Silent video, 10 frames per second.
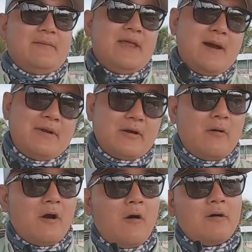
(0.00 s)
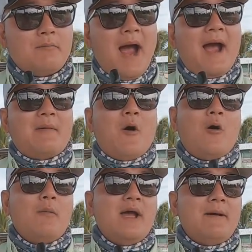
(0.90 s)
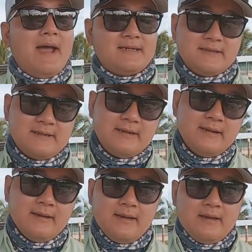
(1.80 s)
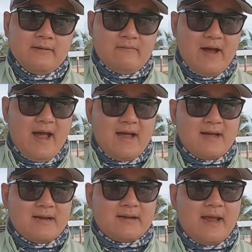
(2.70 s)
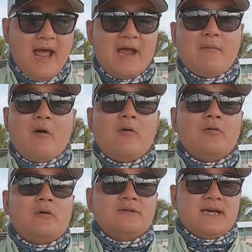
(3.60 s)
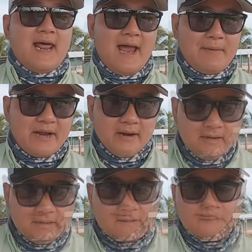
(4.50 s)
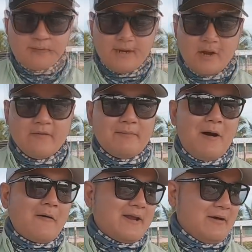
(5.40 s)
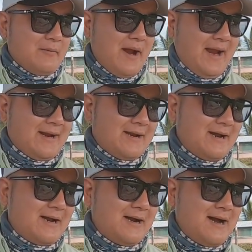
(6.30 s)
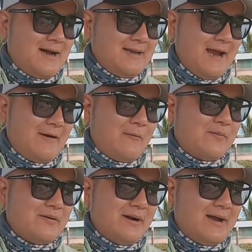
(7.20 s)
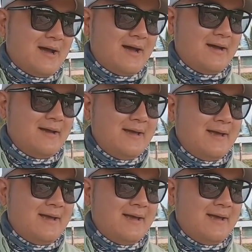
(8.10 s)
thì bây giờ mình đã có có ba bộ BFS và hai bộ Uchalai máy đứng thì nói về mồi thì các bạn uh, chắc cũng uh,